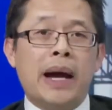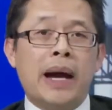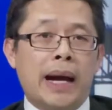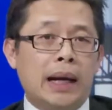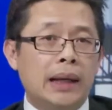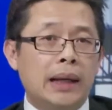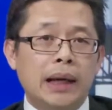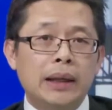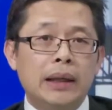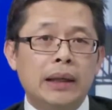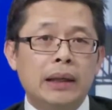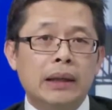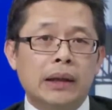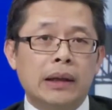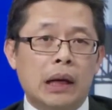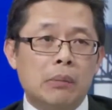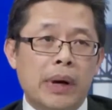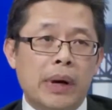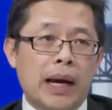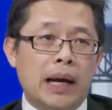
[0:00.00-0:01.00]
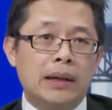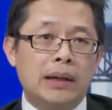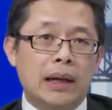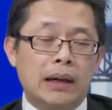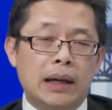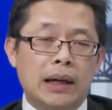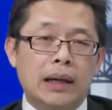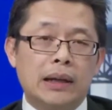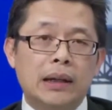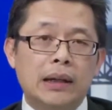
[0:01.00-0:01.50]
căn bản là cái gì căn bản
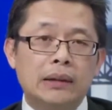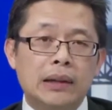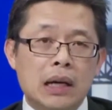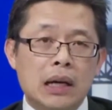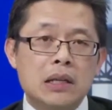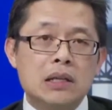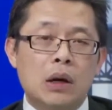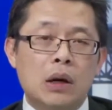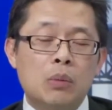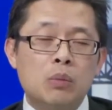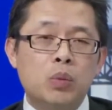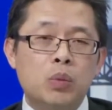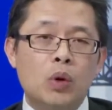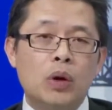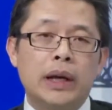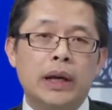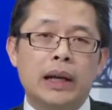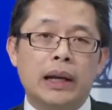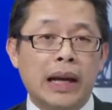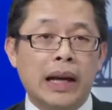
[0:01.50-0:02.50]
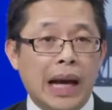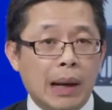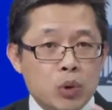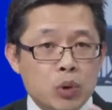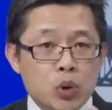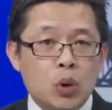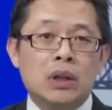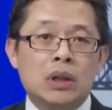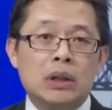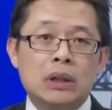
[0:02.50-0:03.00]
rằng là cái tăng xong có nghĩa là cái
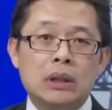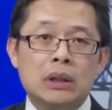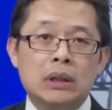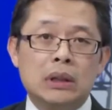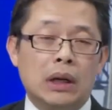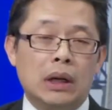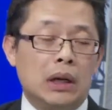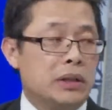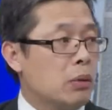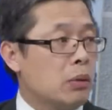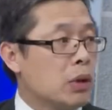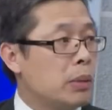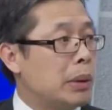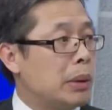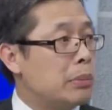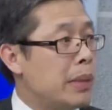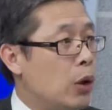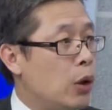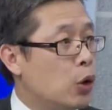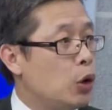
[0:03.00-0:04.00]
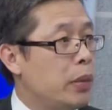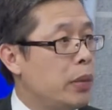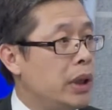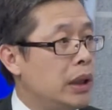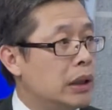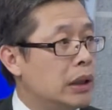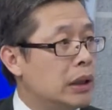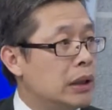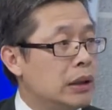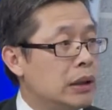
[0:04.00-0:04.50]
áp suất yeah. ở dạ. trong cái mạch máu của
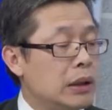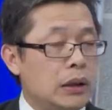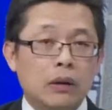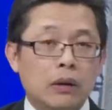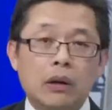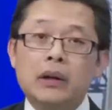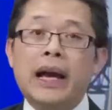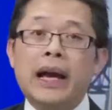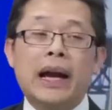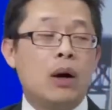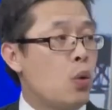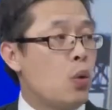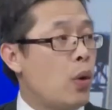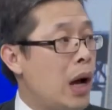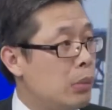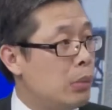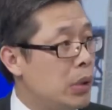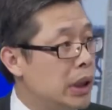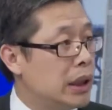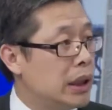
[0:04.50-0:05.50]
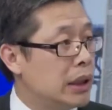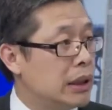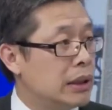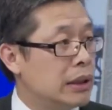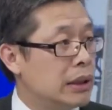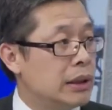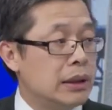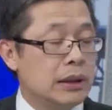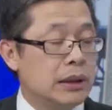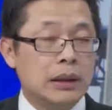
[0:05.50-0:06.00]
mình đó nó cao quá mức
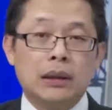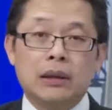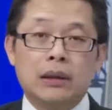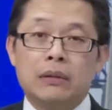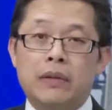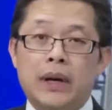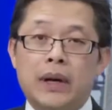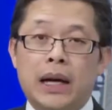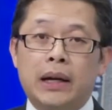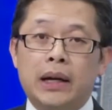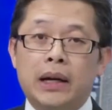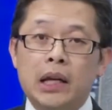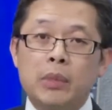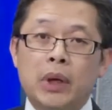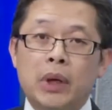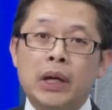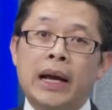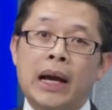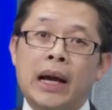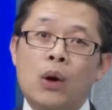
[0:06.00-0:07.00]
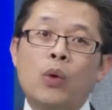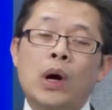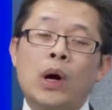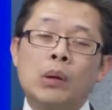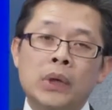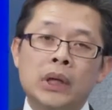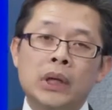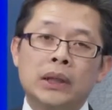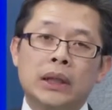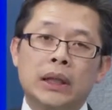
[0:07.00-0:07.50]
và khi mà nó cao
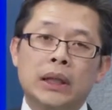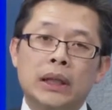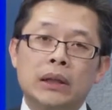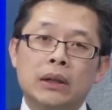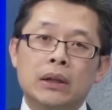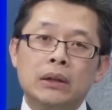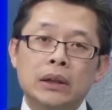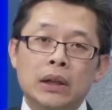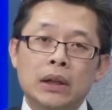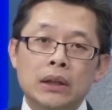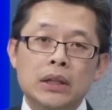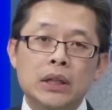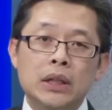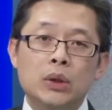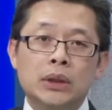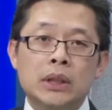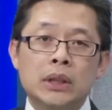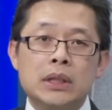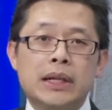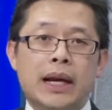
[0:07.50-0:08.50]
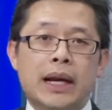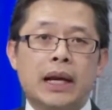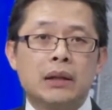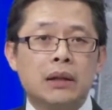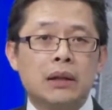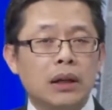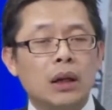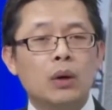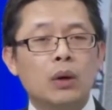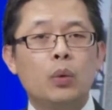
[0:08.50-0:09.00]
quá mức thì nó đưa đến nhiều tình
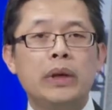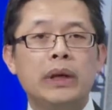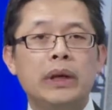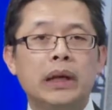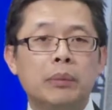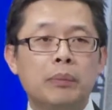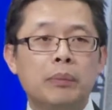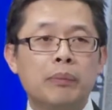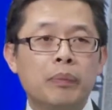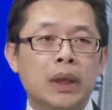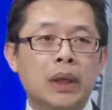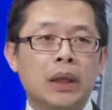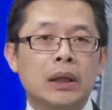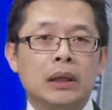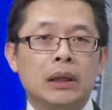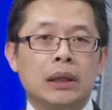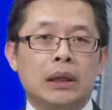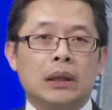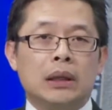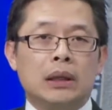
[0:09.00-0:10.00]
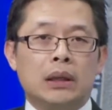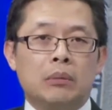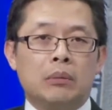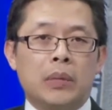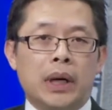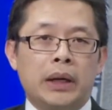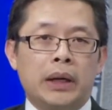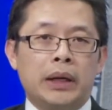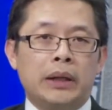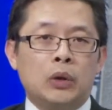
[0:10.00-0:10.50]
trạng rất là nguy hiểm yeah. Dạ. à,
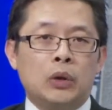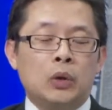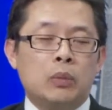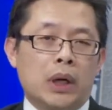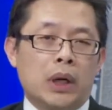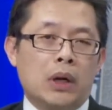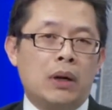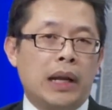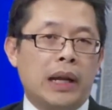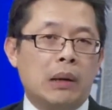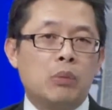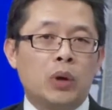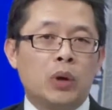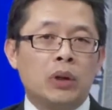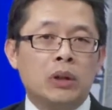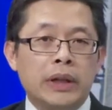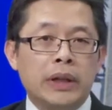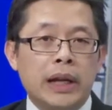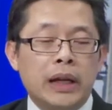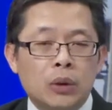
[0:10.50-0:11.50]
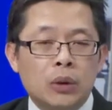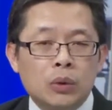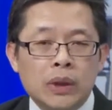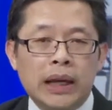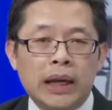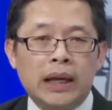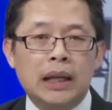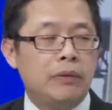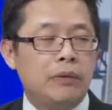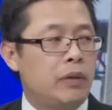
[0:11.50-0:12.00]
mà cái điều mà có lẽ mọi người đều
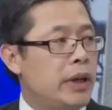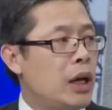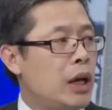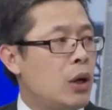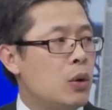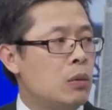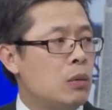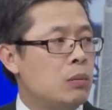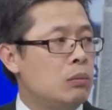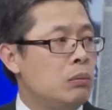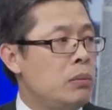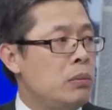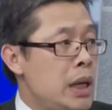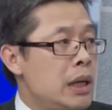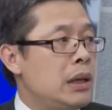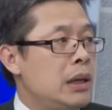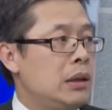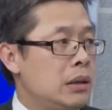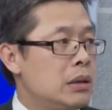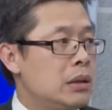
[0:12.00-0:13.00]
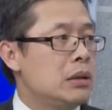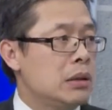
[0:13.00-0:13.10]
thấy và đều biết